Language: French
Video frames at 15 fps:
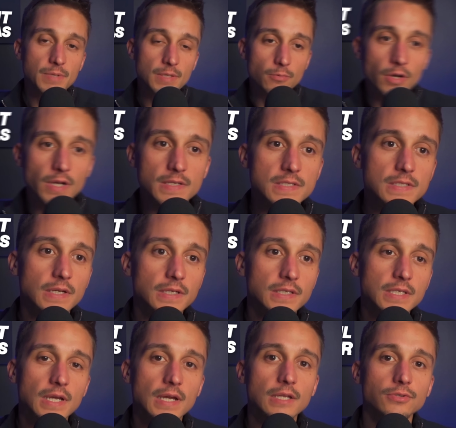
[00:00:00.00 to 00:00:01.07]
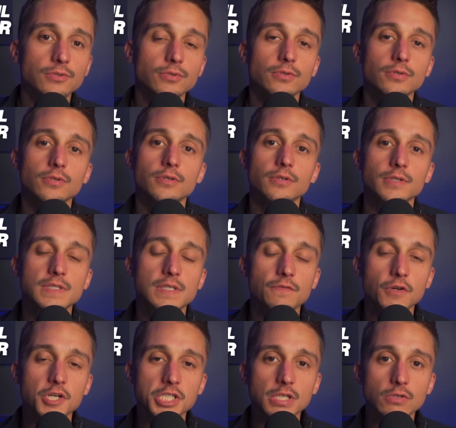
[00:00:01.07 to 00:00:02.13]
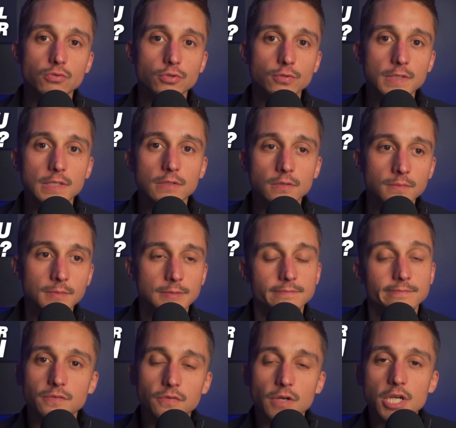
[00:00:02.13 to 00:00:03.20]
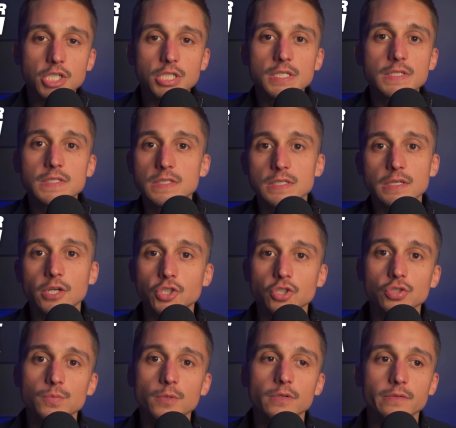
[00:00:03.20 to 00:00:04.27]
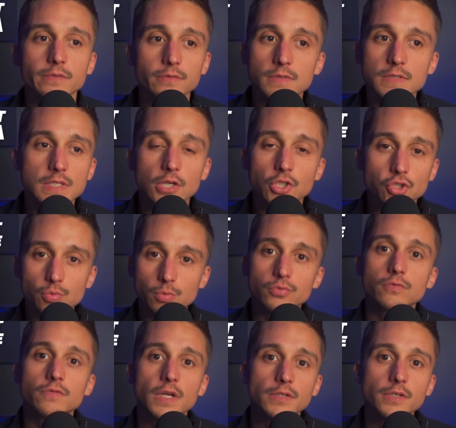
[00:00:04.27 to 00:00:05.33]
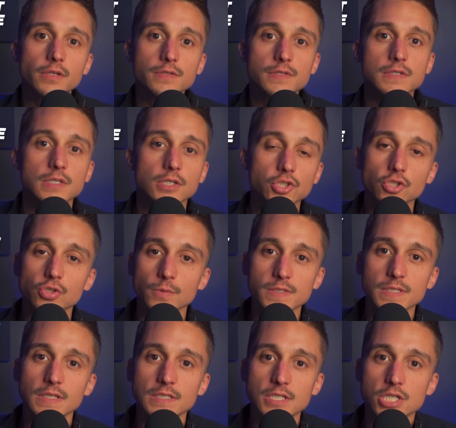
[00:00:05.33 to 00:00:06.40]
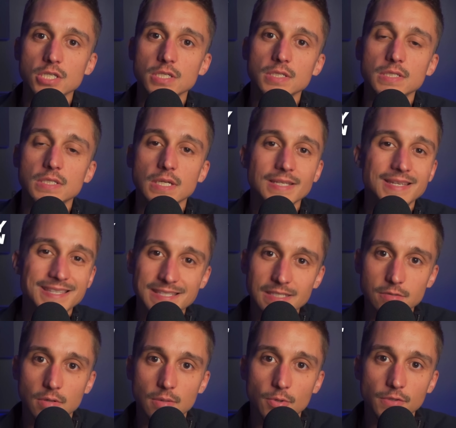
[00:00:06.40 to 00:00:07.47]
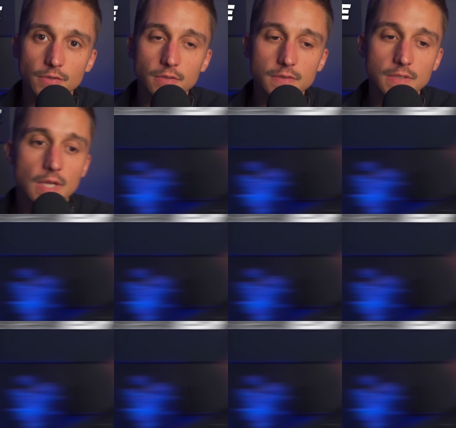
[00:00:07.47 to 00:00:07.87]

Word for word: Typiquement là, c'est un cas de euh, est-ce qu'il faut acheter le couteau qui tombe Il faut l'acheter s'il y a un changement. Donc s'il y a un changement de gouvernance, s'il y a un changement de stratégie, s'il y a une acquisition importante.